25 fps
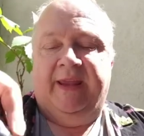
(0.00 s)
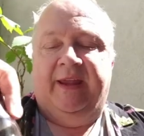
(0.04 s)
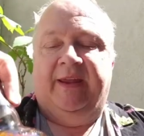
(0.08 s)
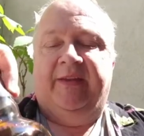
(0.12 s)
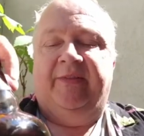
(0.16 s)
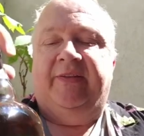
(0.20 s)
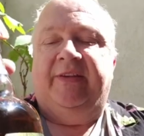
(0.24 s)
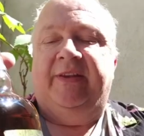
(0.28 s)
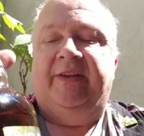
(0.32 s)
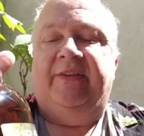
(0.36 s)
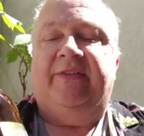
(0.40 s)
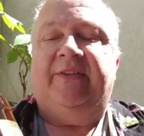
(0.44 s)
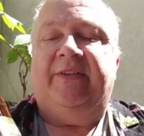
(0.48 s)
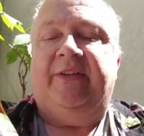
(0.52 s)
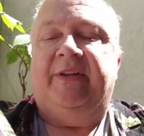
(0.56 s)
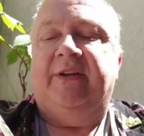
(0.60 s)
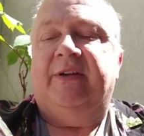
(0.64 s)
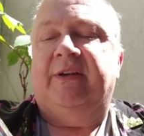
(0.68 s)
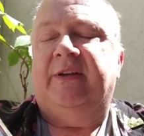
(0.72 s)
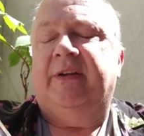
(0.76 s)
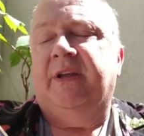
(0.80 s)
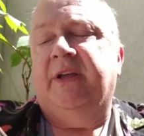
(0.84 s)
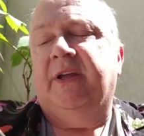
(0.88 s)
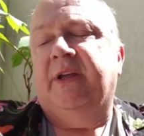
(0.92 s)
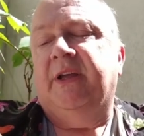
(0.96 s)
Es ist
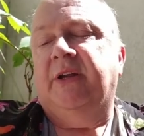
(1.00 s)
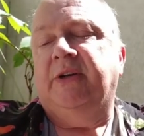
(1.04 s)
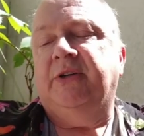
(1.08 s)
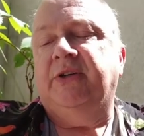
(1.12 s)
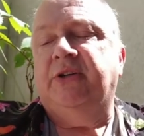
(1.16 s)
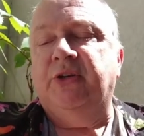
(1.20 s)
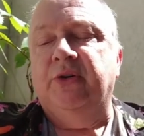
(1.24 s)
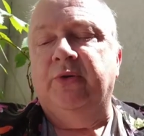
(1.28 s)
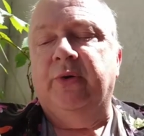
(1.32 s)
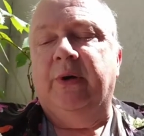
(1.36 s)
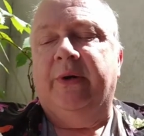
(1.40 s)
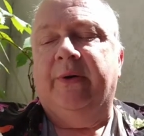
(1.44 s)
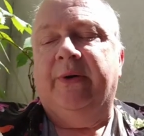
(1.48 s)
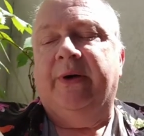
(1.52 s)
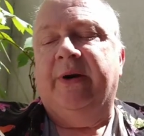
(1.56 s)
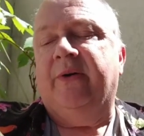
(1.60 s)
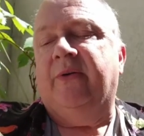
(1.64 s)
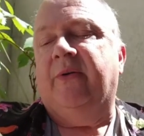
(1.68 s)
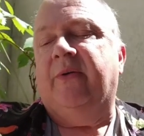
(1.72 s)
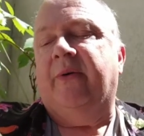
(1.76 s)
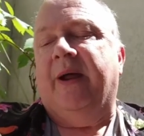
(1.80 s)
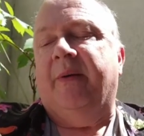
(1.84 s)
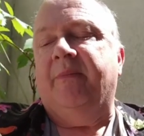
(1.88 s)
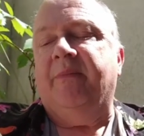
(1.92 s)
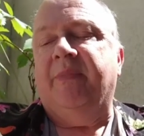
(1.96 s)
der Jura
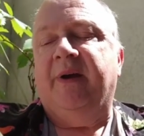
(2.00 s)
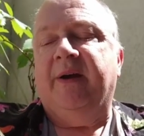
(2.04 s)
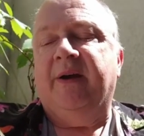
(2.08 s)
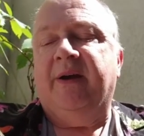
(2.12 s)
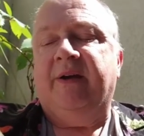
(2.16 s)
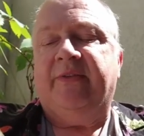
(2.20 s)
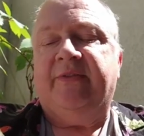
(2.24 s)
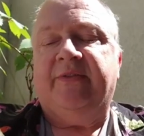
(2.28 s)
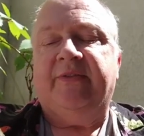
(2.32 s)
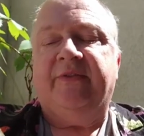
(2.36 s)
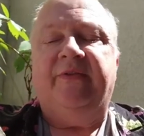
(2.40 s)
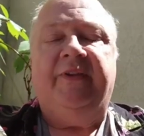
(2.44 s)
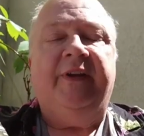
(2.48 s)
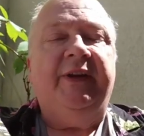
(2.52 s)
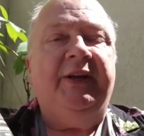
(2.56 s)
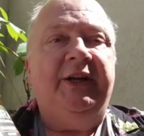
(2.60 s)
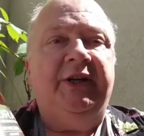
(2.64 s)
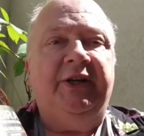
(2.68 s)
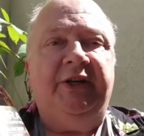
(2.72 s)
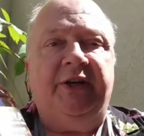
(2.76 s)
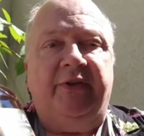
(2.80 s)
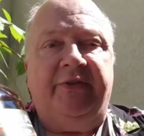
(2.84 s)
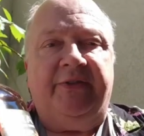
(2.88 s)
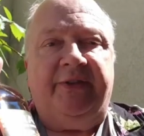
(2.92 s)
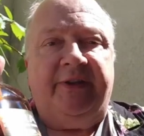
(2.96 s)
Rum Cask
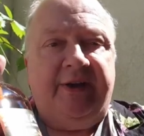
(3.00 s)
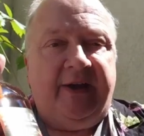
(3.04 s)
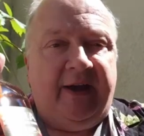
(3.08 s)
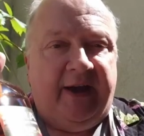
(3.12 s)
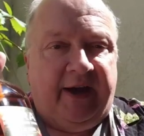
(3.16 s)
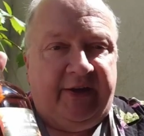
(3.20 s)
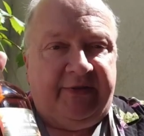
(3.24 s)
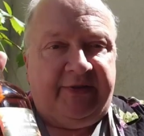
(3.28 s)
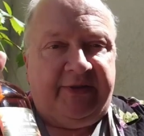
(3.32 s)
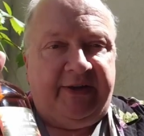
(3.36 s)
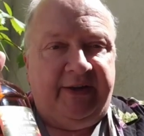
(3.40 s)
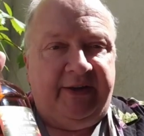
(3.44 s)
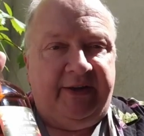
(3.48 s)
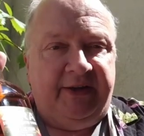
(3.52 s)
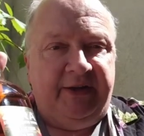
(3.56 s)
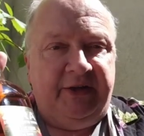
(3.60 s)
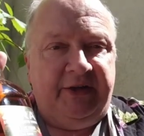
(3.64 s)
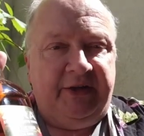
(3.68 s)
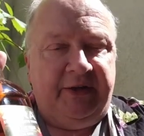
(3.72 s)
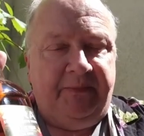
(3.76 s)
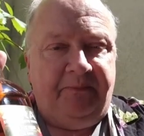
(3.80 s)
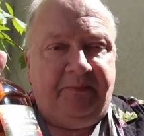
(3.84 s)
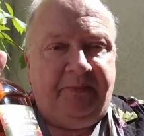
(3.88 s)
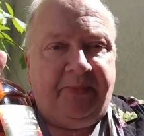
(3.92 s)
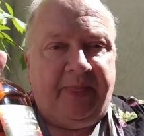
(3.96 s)
Finish aus der Cask
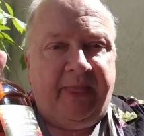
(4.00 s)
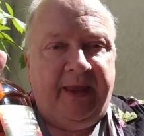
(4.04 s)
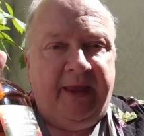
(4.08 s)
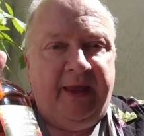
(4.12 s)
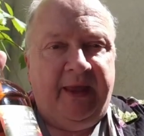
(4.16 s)
Edition.